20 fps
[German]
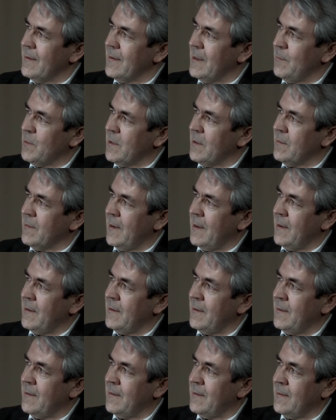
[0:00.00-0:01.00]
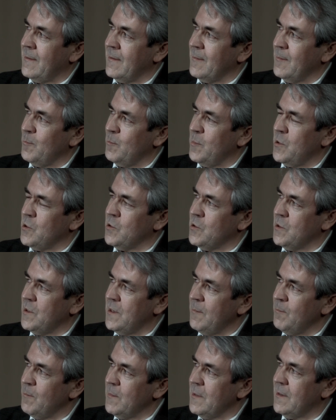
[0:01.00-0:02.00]
Gibt es eine
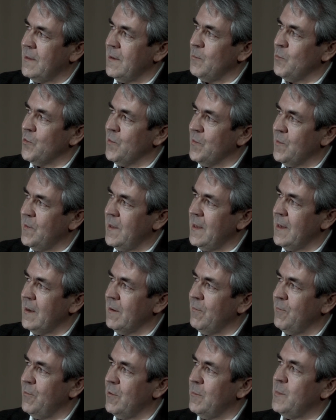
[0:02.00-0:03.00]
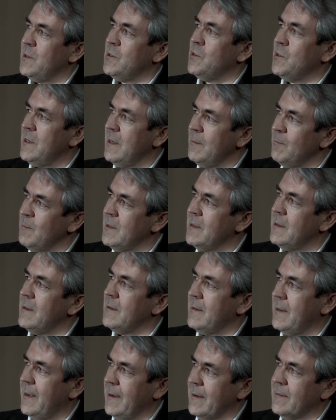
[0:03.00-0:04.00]
bestimmte Musik für bestimmte
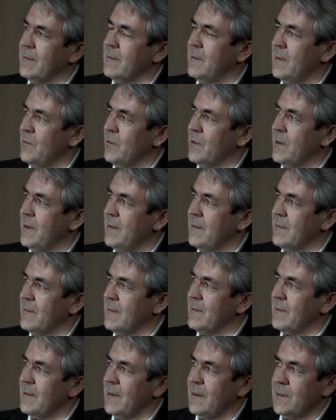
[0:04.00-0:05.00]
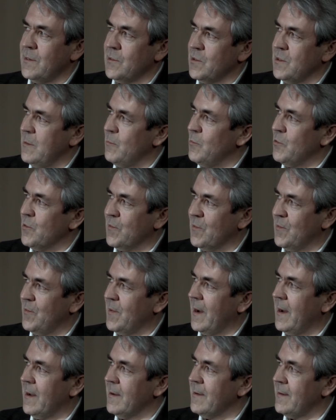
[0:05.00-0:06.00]
Texte oder ist das eher eine
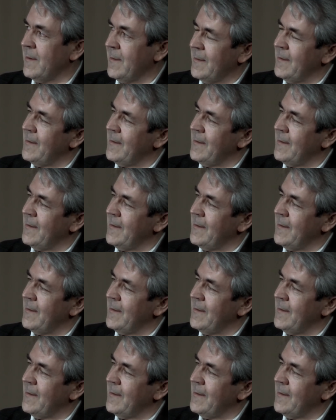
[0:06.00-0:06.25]
Stimmungsfrage?